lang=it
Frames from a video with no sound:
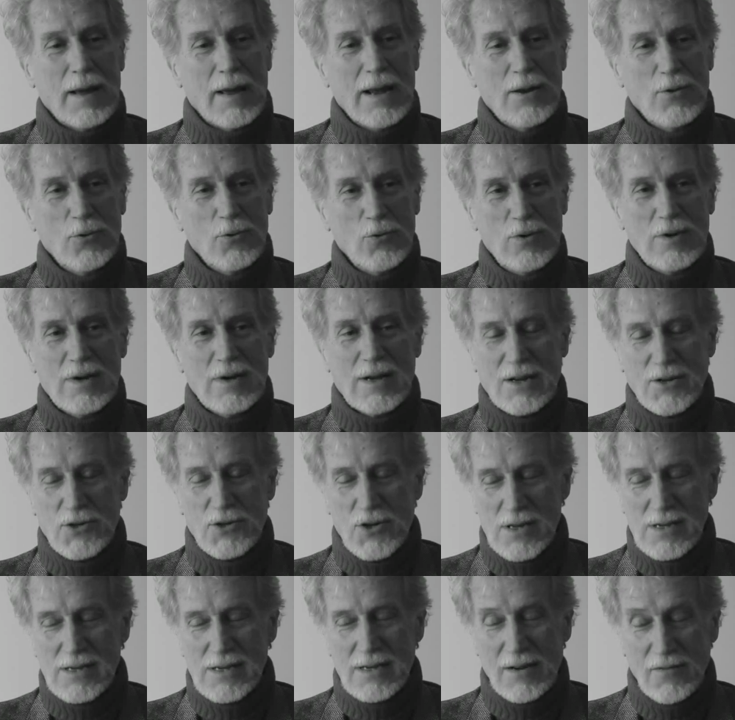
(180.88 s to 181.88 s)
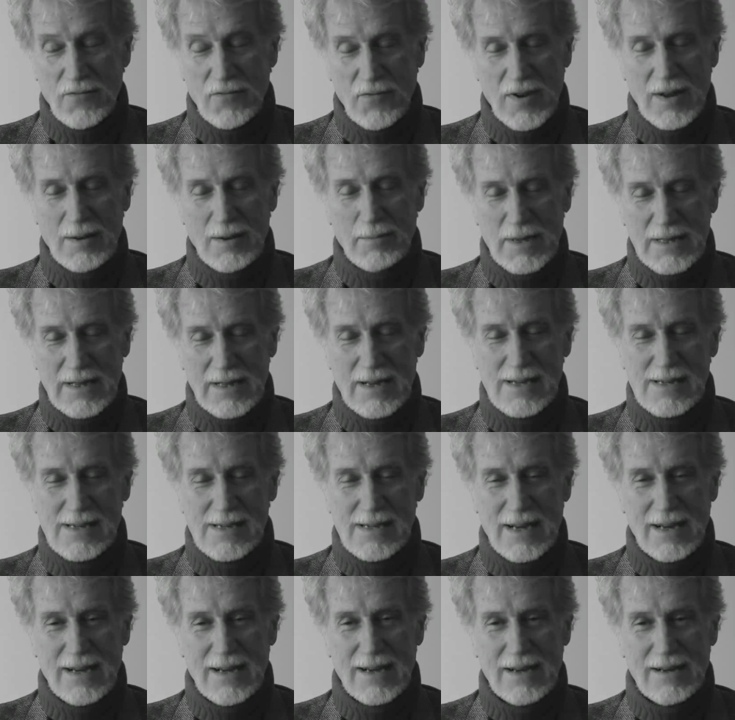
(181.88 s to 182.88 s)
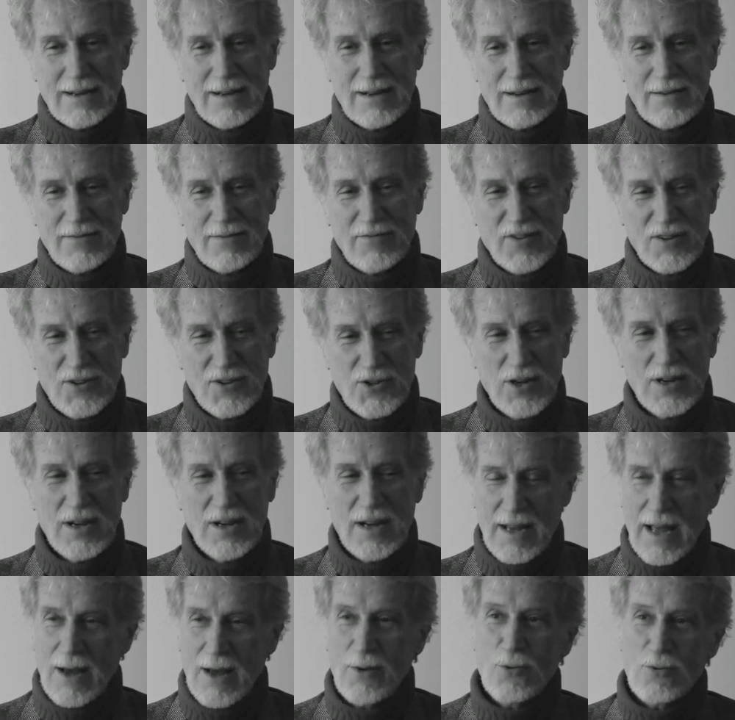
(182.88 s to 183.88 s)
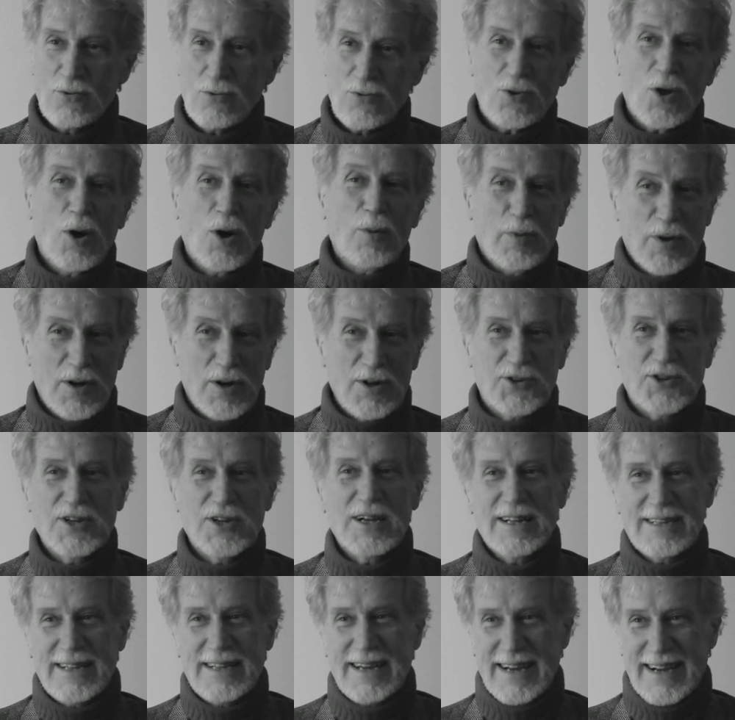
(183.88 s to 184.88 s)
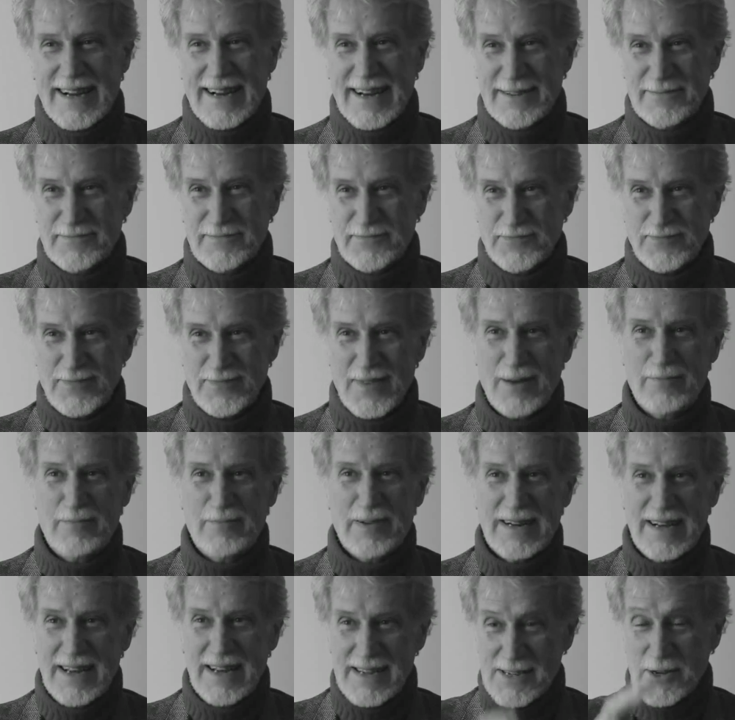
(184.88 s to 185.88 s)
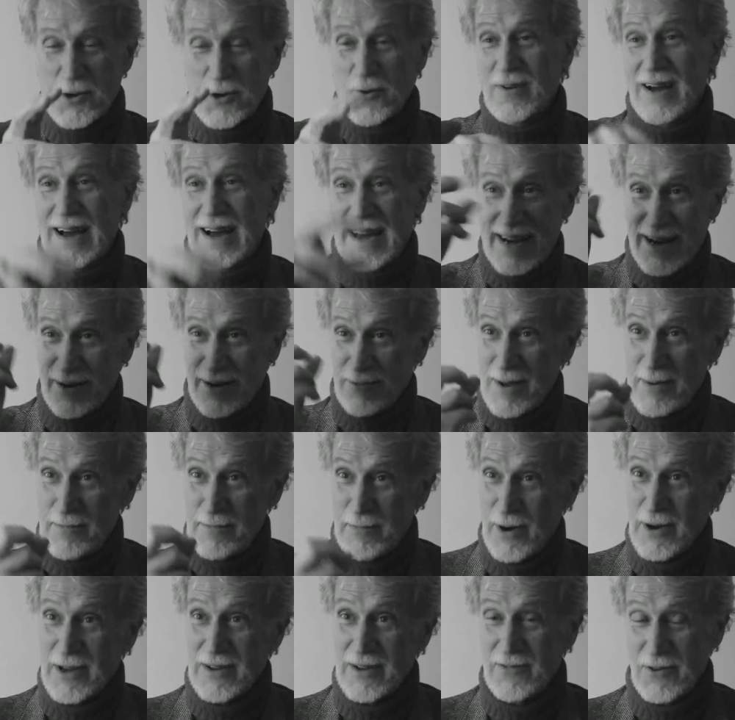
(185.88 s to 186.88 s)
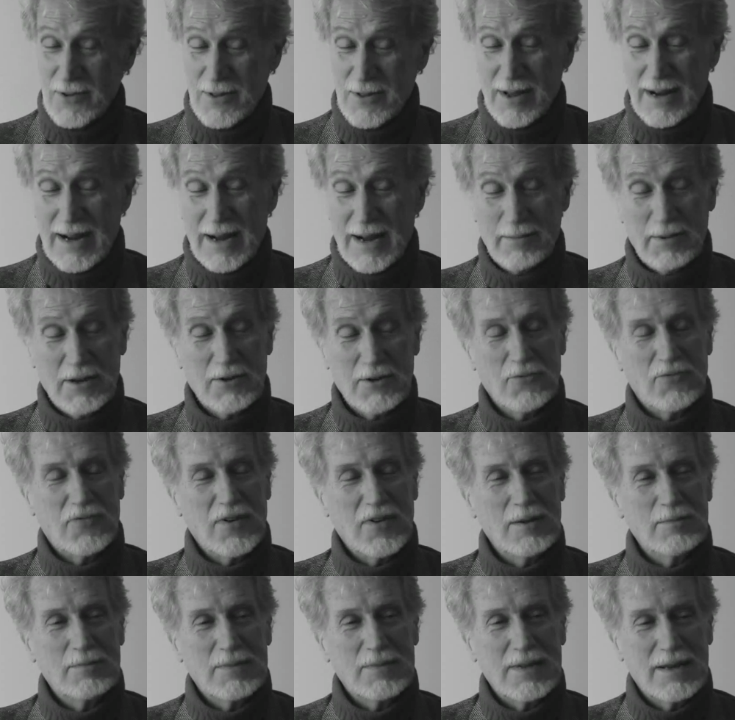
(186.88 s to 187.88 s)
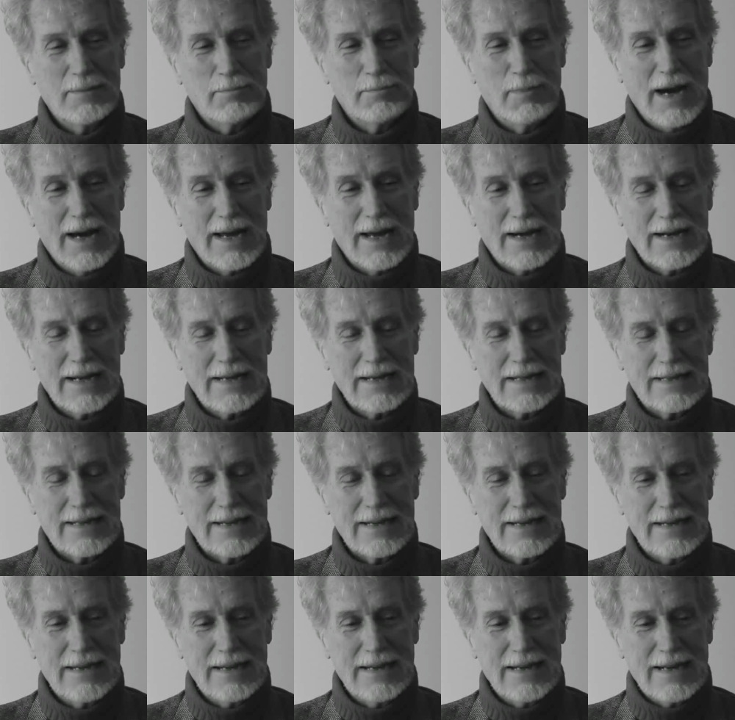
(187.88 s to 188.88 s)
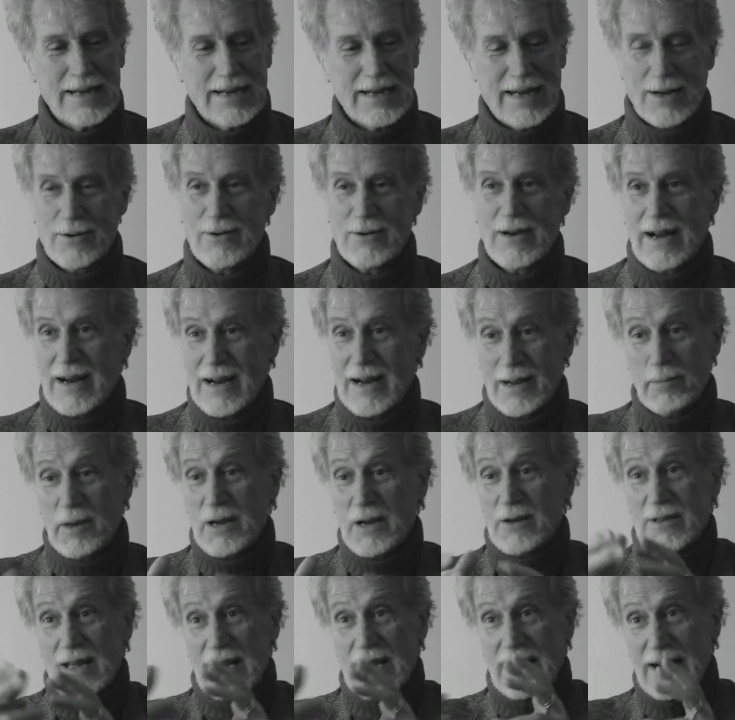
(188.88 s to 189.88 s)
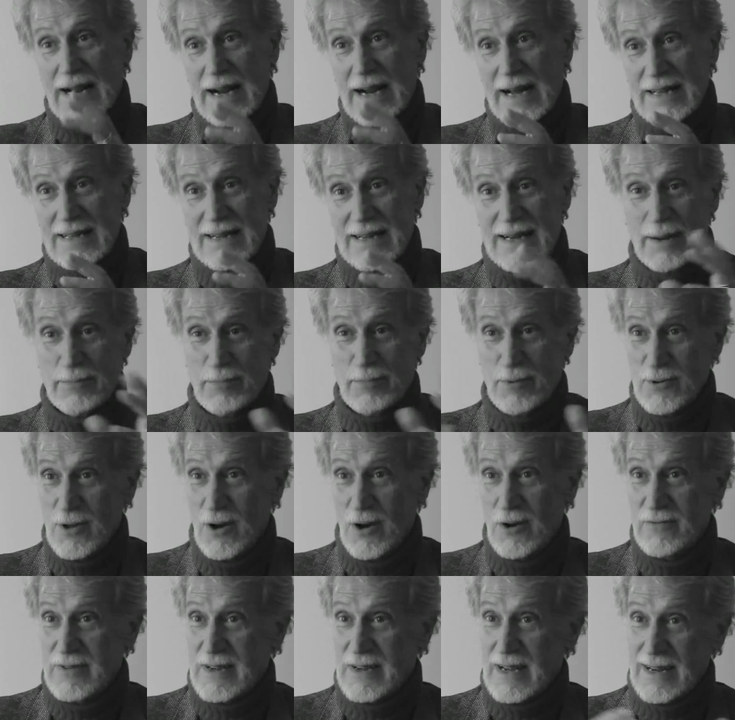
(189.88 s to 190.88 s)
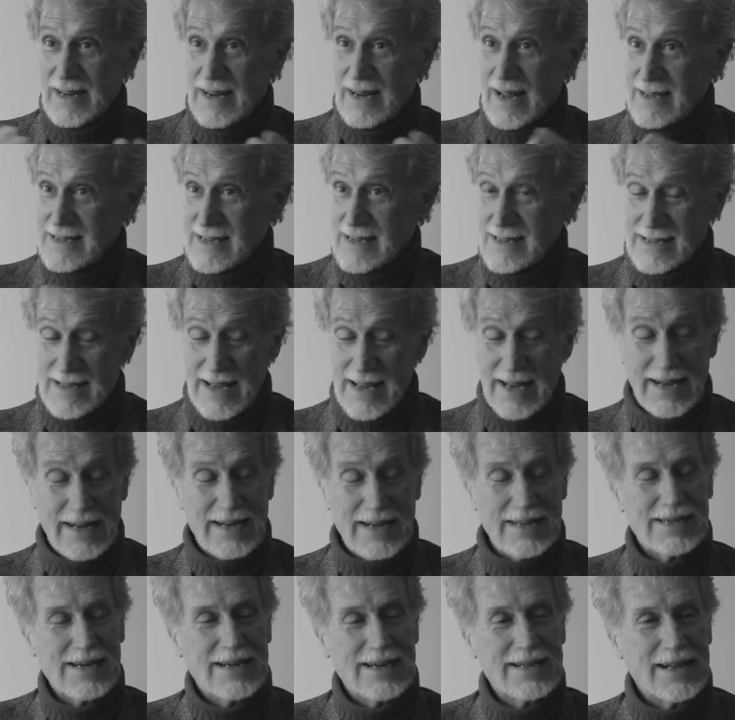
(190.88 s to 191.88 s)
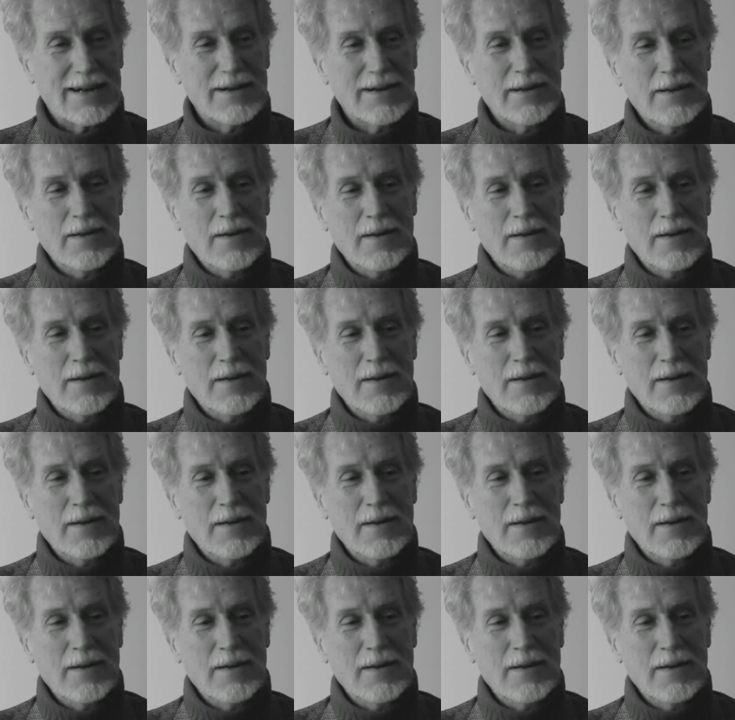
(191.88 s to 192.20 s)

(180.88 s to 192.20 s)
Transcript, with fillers: e lui recensì il film e disse Faccini che è un topo di cineteca perché scovare quei pochi fotogrammi in un film di Barnett, che non era nemmeno dei grandi, né Pudovkin, né Sestein, eccetera,